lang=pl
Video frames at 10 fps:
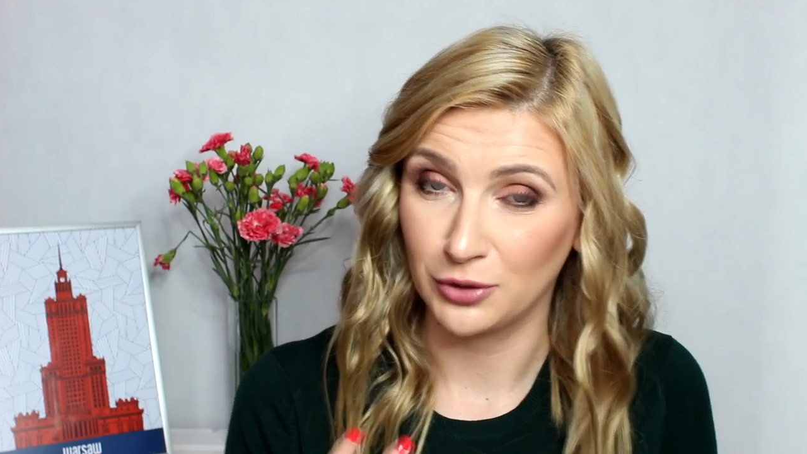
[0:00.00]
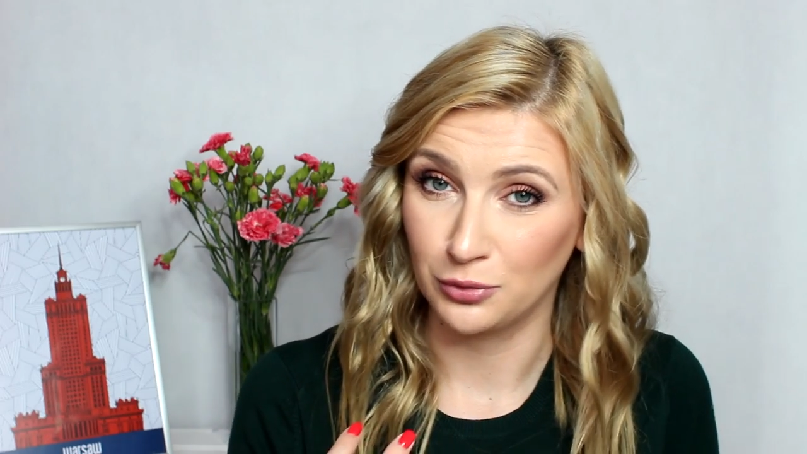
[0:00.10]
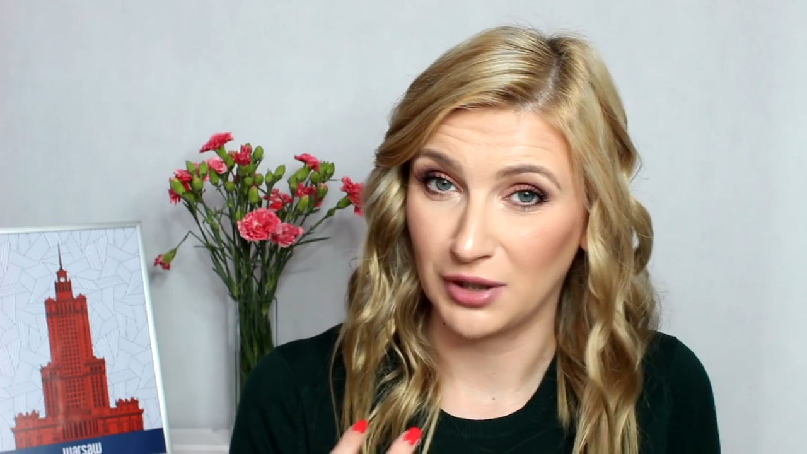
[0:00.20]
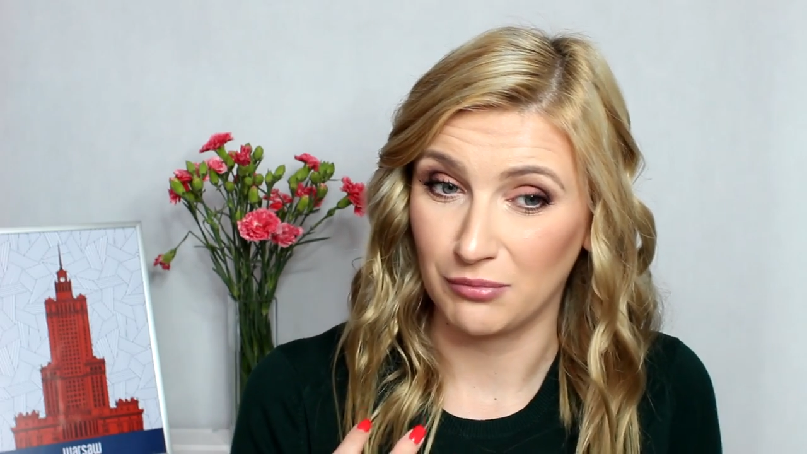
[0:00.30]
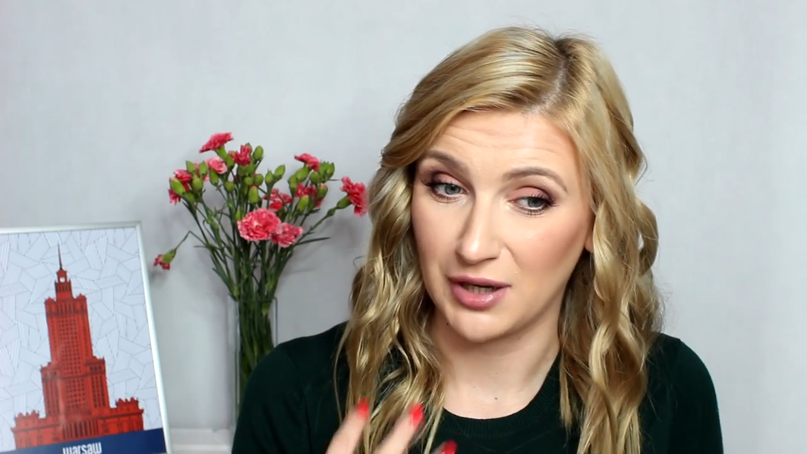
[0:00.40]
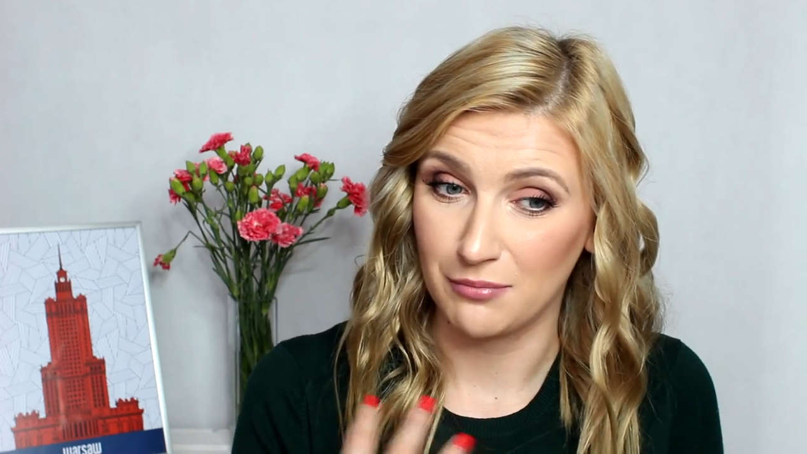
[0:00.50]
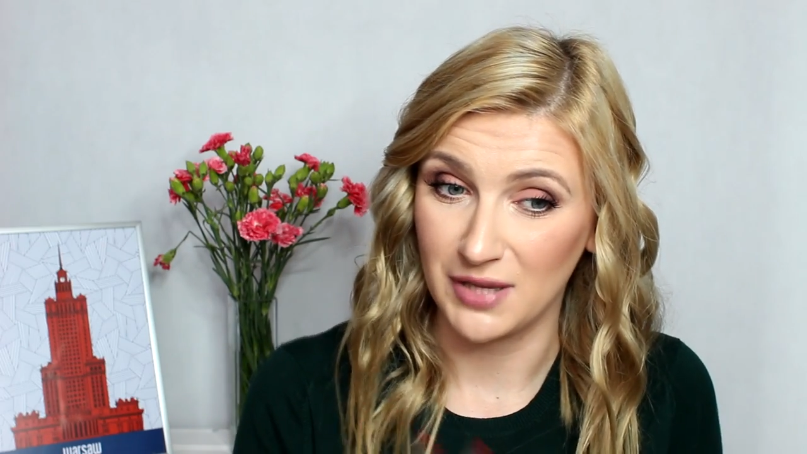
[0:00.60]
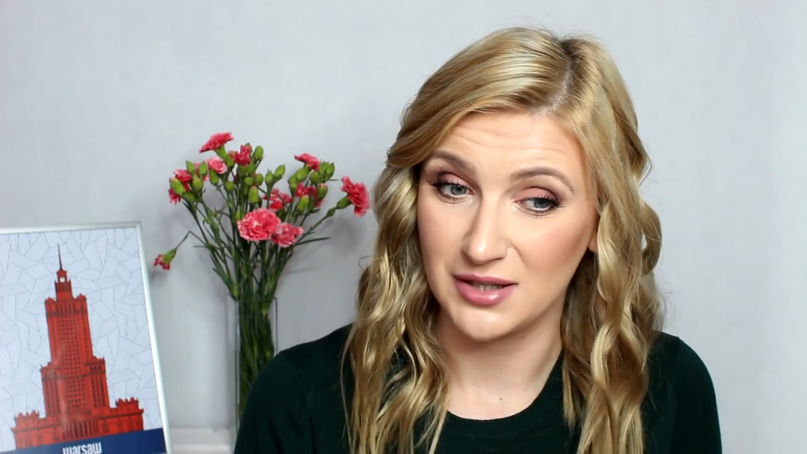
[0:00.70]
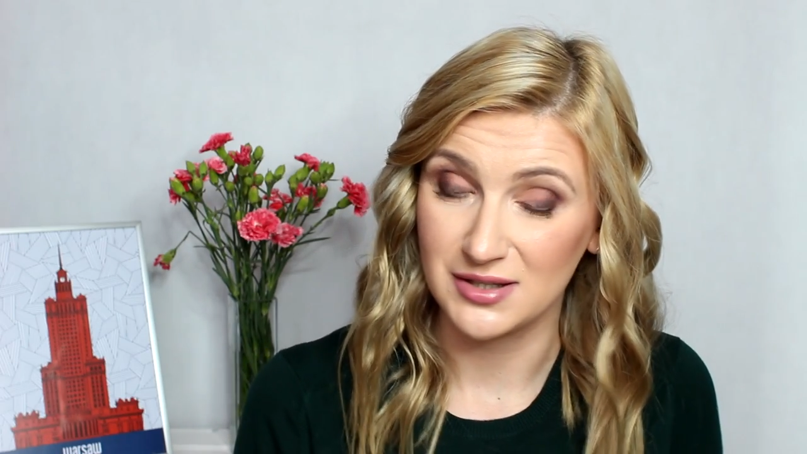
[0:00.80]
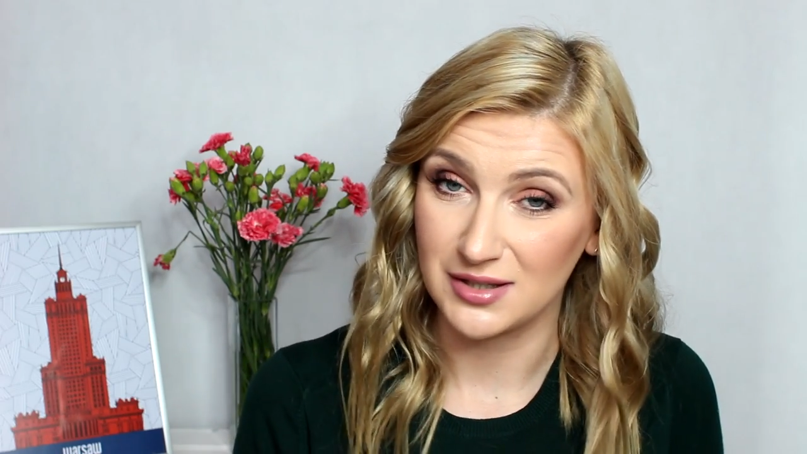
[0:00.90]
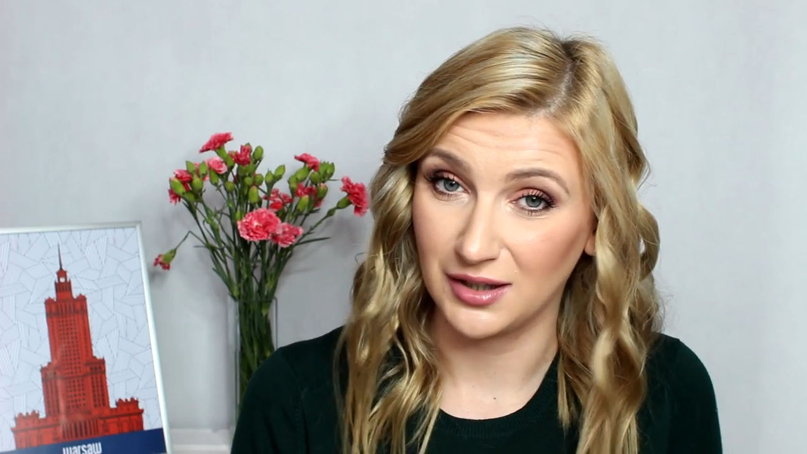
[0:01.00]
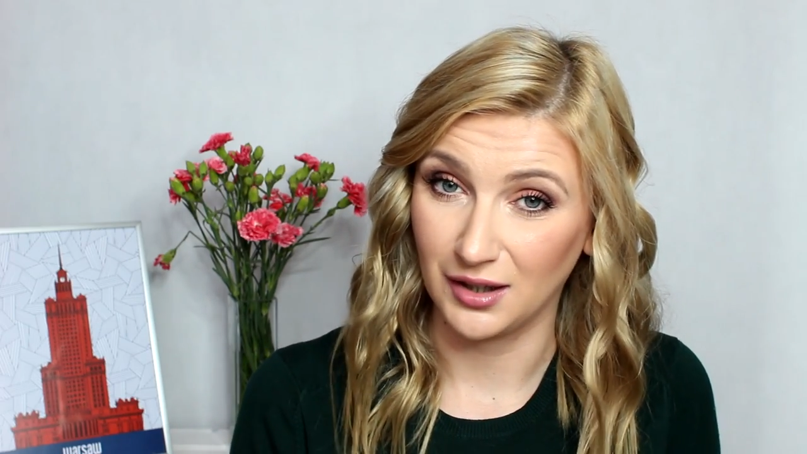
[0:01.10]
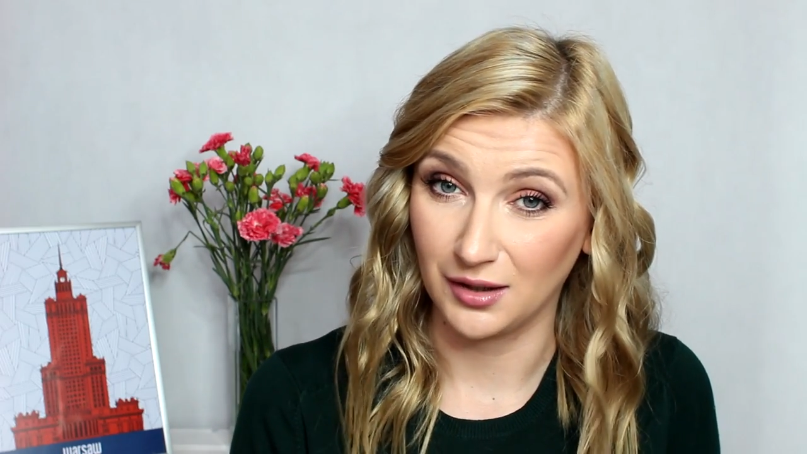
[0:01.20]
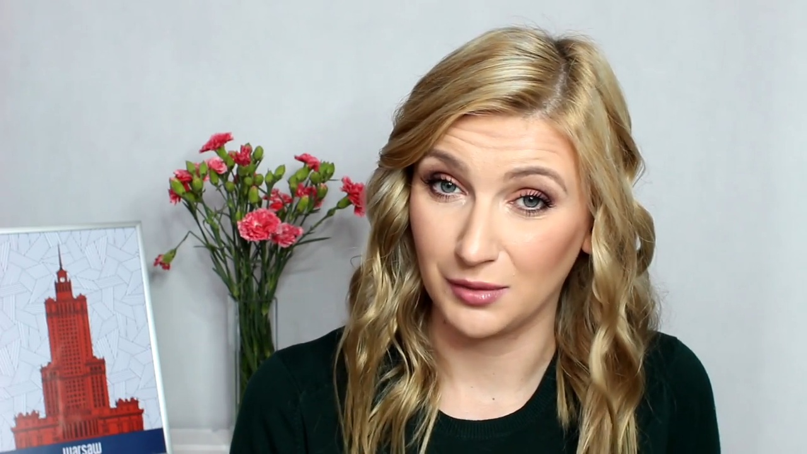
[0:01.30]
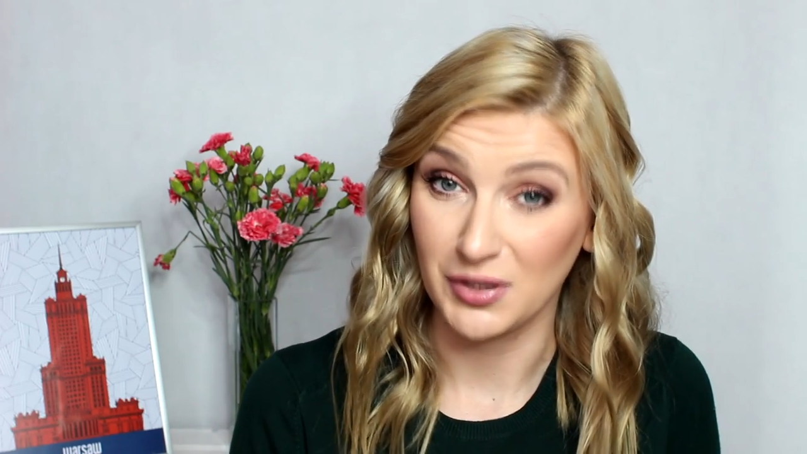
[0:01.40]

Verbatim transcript: która ma męskie,